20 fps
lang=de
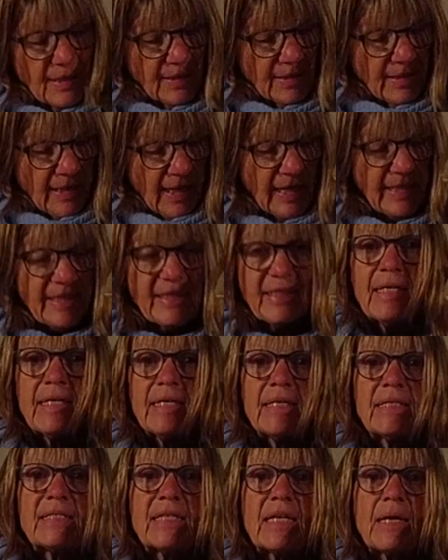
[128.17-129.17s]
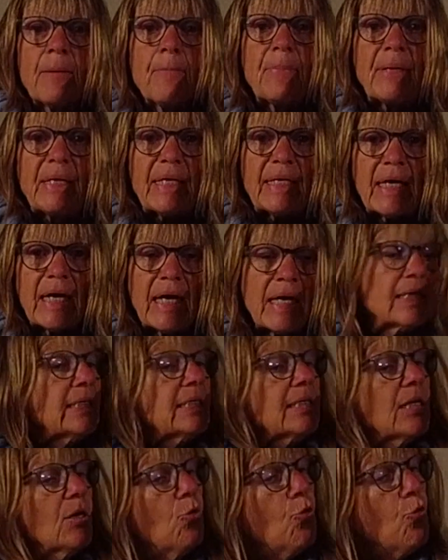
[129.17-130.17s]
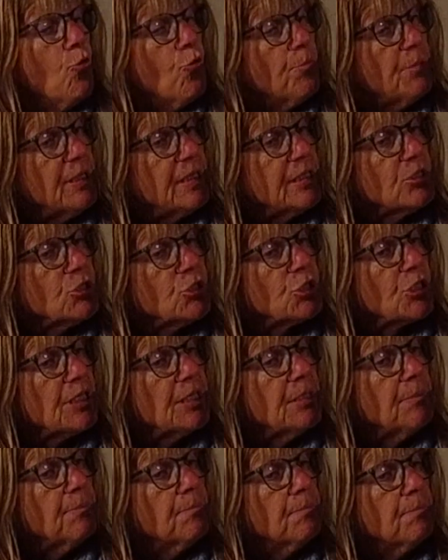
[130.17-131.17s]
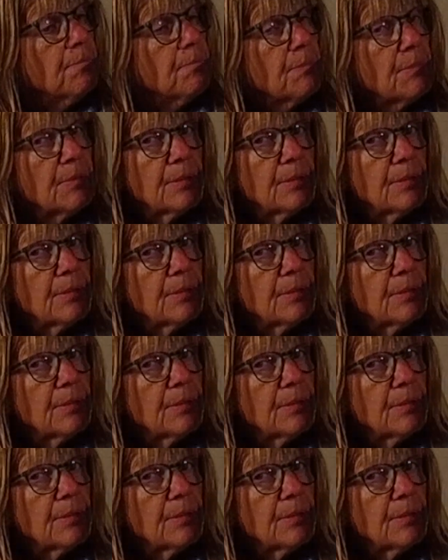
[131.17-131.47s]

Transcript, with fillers: hat ja Tabea an ihre Omi geschrieben.